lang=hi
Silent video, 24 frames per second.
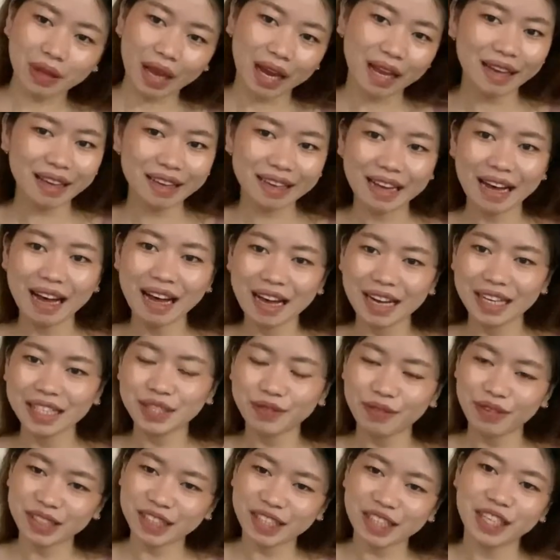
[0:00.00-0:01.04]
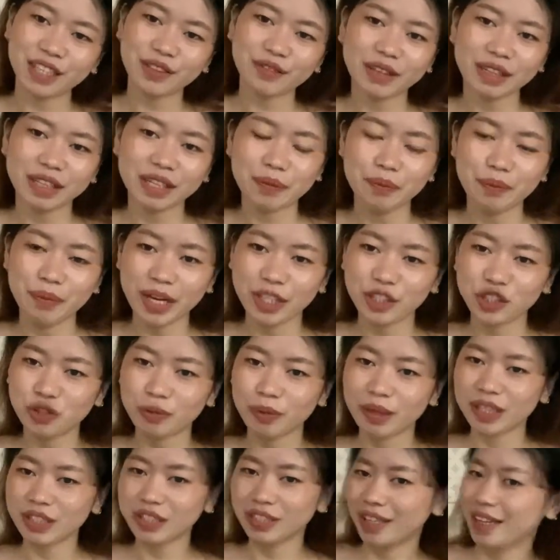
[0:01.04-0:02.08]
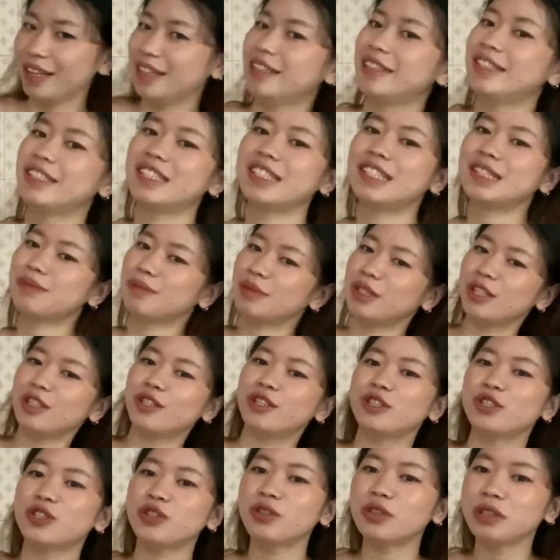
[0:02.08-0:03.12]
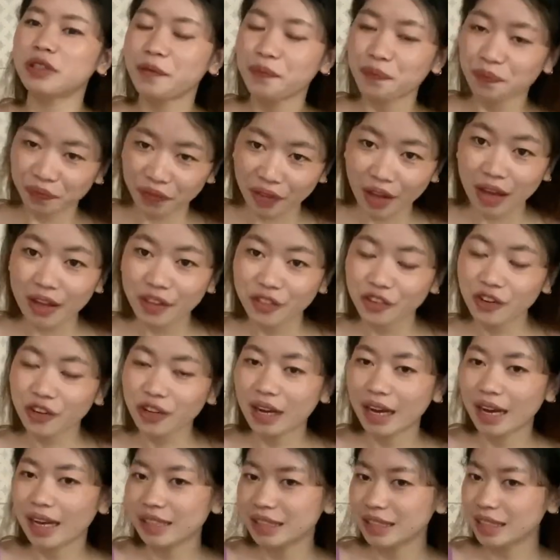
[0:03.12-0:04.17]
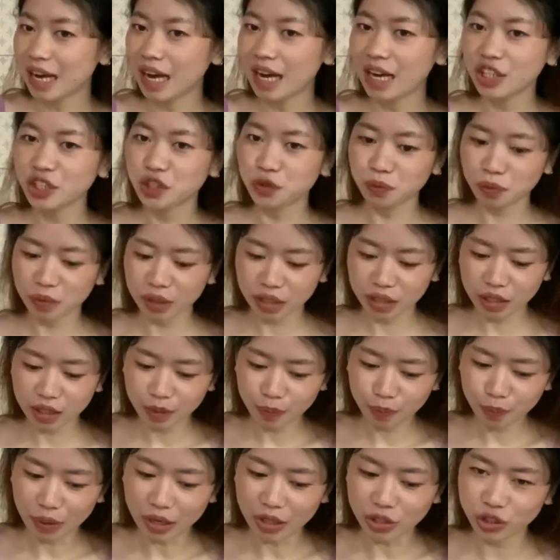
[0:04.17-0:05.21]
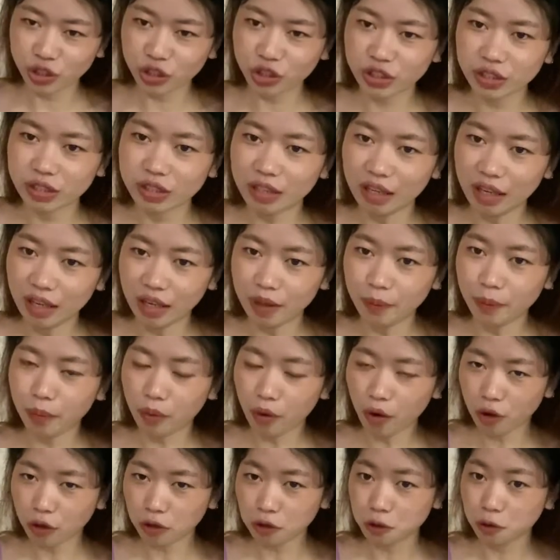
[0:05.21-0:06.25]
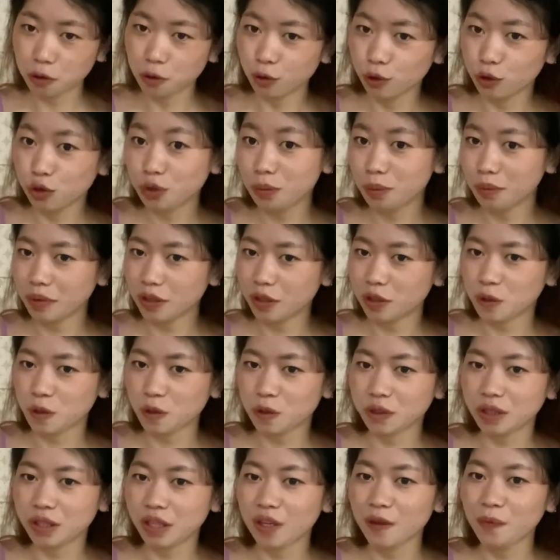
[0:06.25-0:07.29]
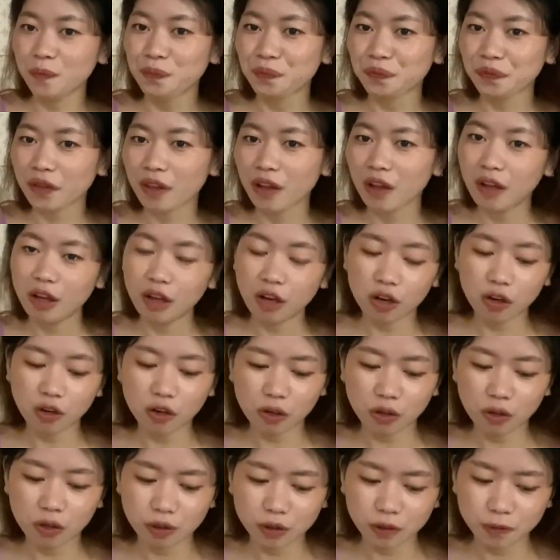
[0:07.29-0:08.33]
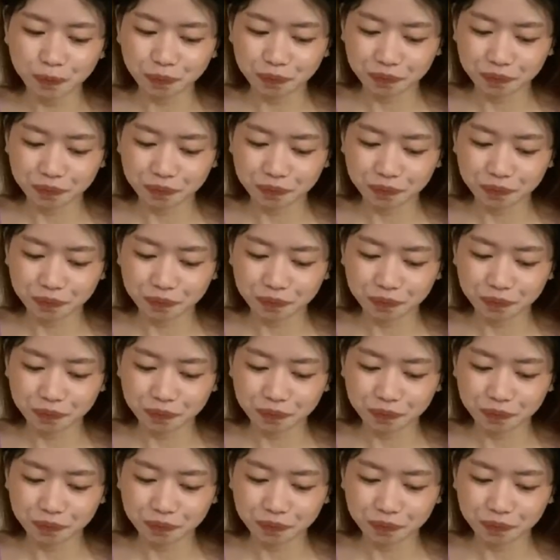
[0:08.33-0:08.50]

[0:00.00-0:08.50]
Hey guys, once again welcome back to my channel. This is me your Sonia. तो guys आज मैंने purchase किया है बहुत कुछ मीशो से और